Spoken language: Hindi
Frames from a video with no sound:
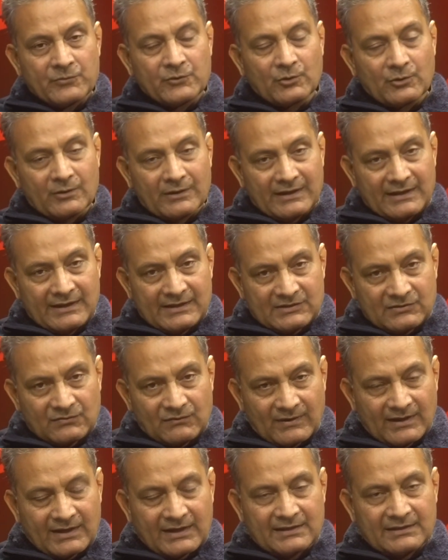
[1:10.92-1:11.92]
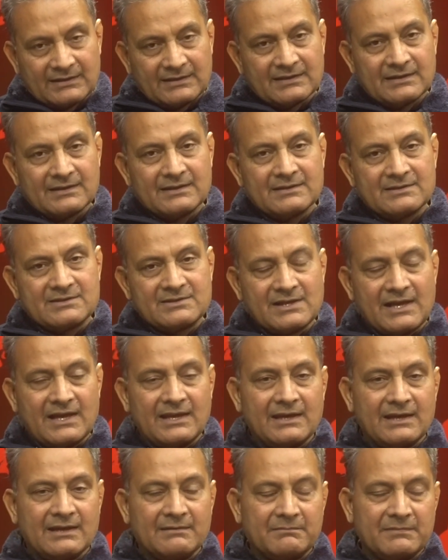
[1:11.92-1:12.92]
तो इस वक्त
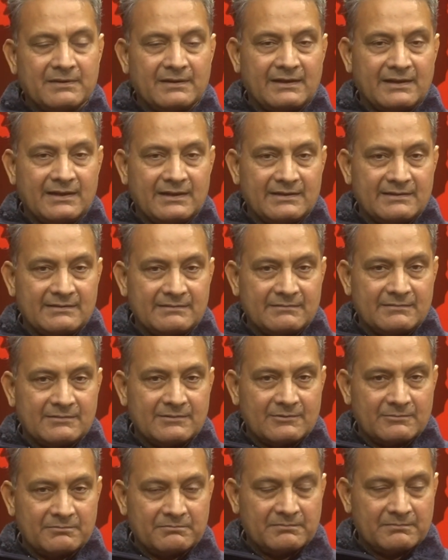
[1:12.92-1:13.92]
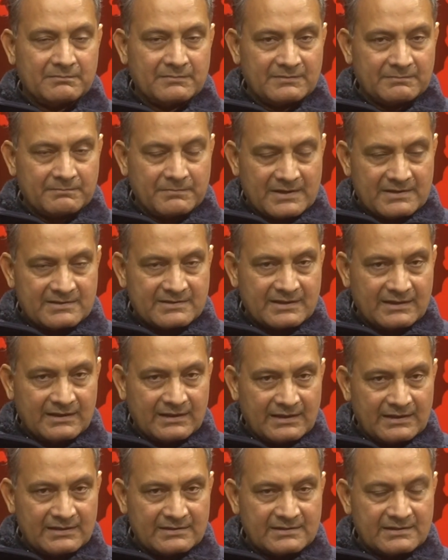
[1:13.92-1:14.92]
चाइना के जो प्रेसिडेंट
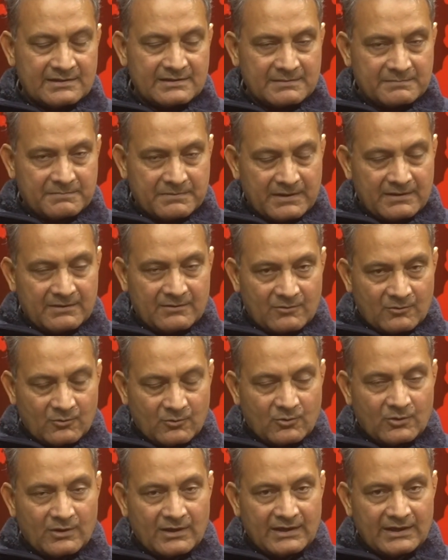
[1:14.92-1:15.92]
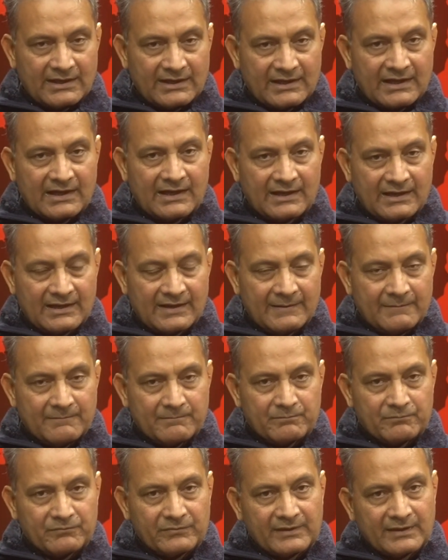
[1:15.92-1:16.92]
है शी जिपिन उन्होंने ये कहा है
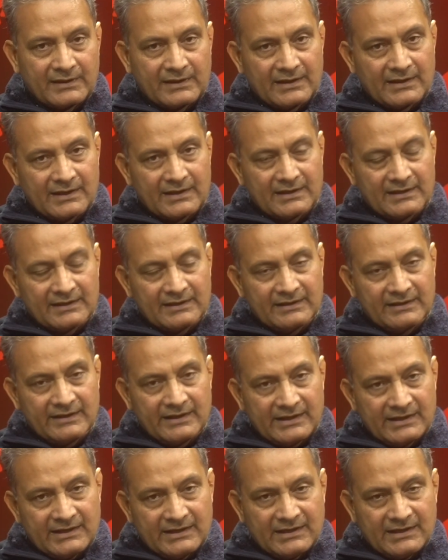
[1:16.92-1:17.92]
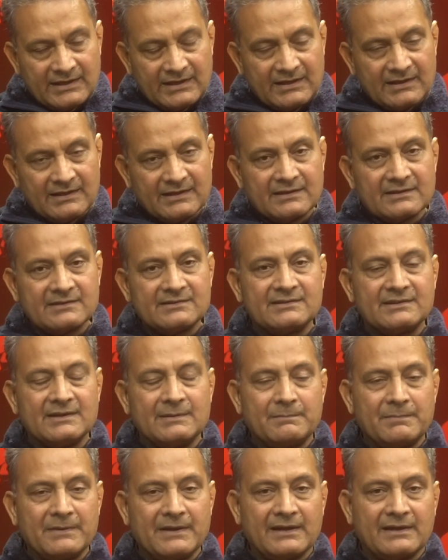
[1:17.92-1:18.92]
कि ग्रीन सी
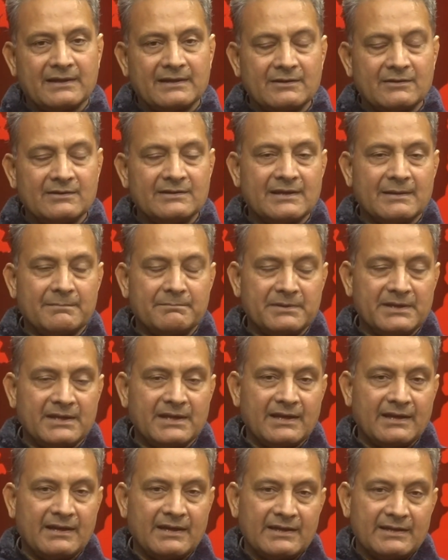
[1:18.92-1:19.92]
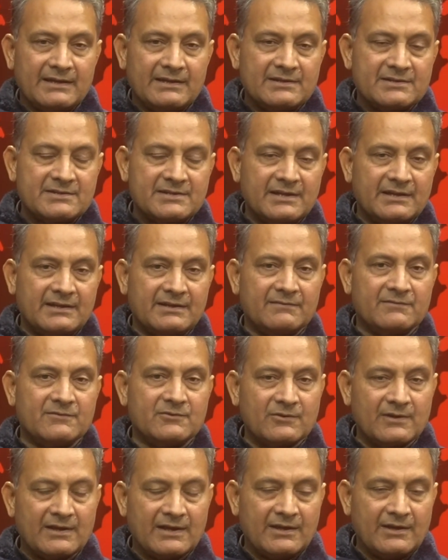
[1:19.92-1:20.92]
पैक या बी आर आई इनिशिएटिव
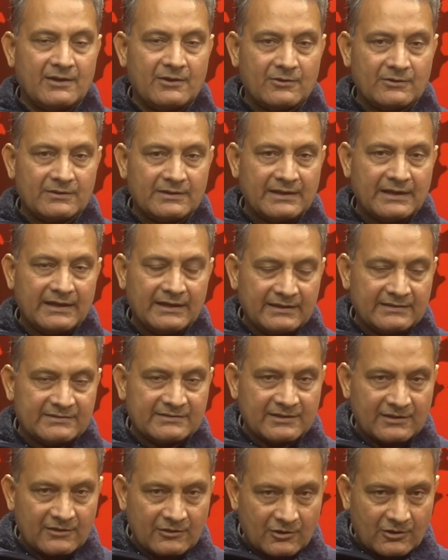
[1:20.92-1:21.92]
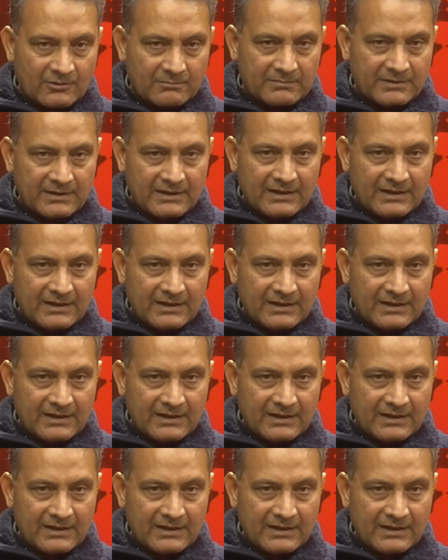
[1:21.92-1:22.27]
जो है नॉट दैट इज़ द नॉ